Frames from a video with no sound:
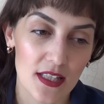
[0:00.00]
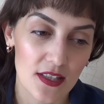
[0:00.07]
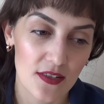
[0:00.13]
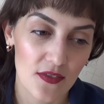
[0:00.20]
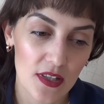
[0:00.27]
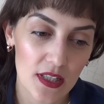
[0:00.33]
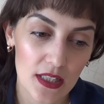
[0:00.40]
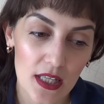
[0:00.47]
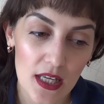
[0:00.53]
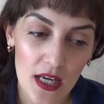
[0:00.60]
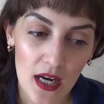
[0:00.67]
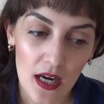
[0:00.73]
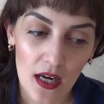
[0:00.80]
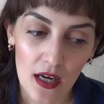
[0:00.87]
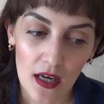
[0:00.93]
свет.
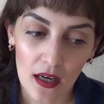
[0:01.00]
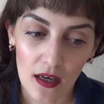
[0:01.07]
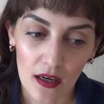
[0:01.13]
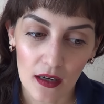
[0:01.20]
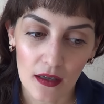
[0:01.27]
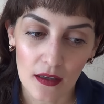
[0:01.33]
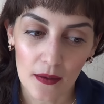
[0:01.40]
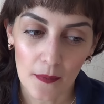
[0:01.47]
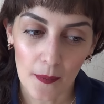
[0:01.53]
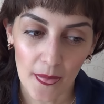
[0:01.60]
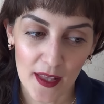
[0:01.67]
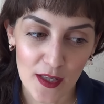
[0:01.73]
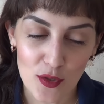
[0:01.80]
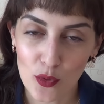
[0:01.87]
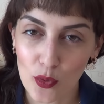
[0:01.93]

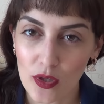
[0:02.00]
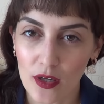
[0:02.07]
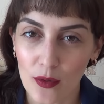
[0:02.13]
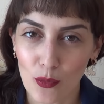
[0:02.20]
История,